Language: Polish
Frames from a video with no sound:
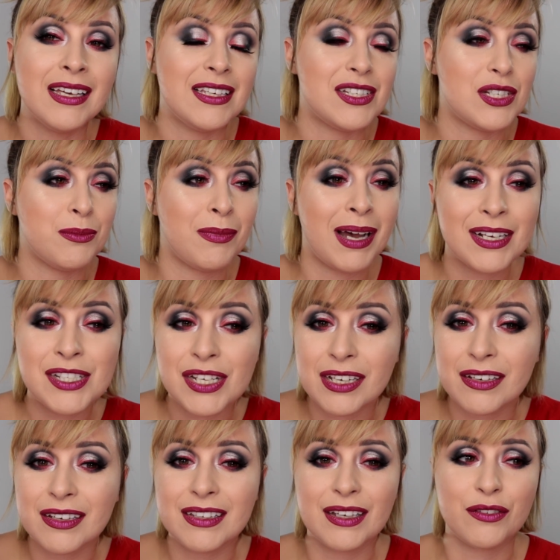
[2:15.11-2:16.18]
jeśli macie
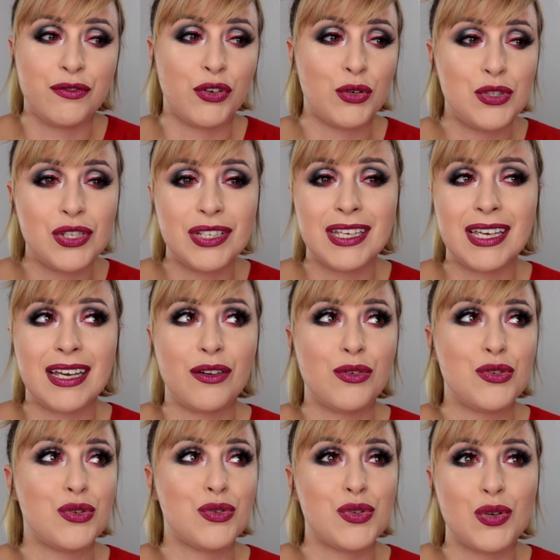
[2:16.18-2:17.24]
jak w rodzinie
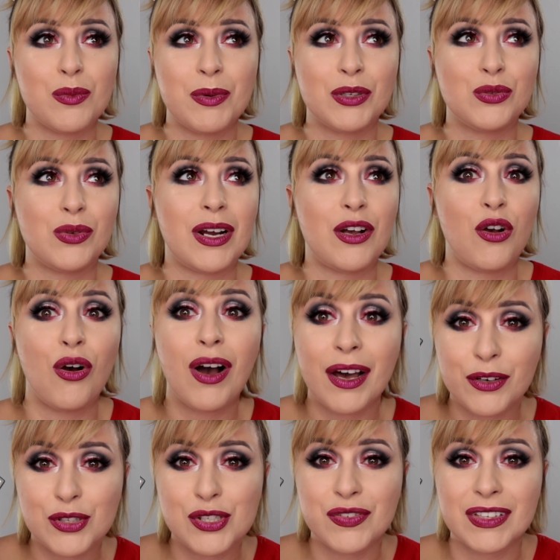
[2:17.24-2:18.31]
jakąś osobę, która
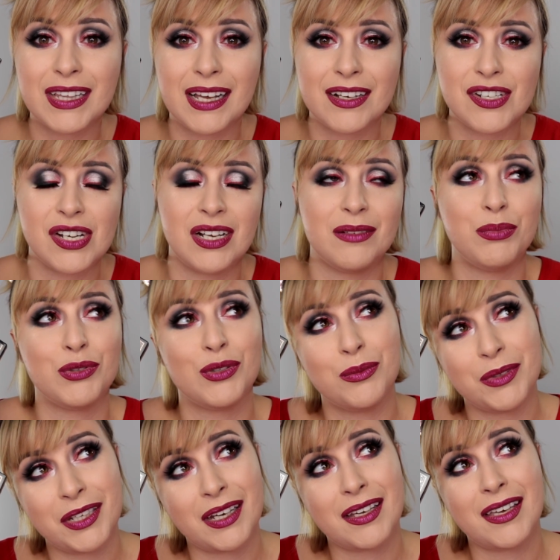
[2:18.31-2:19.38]
kocha rozświetlacze,
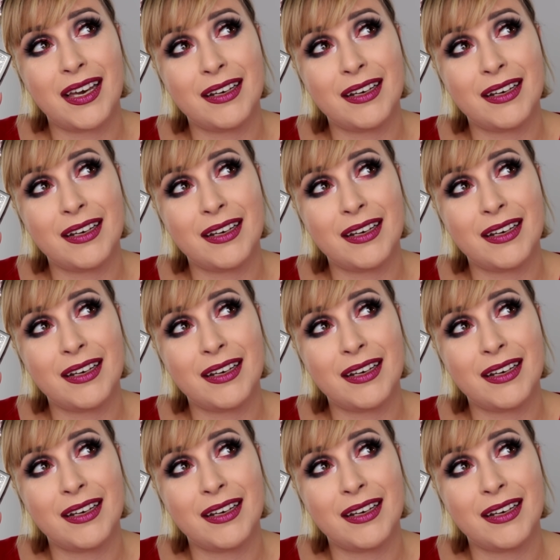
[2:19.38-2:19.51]
podobnie jak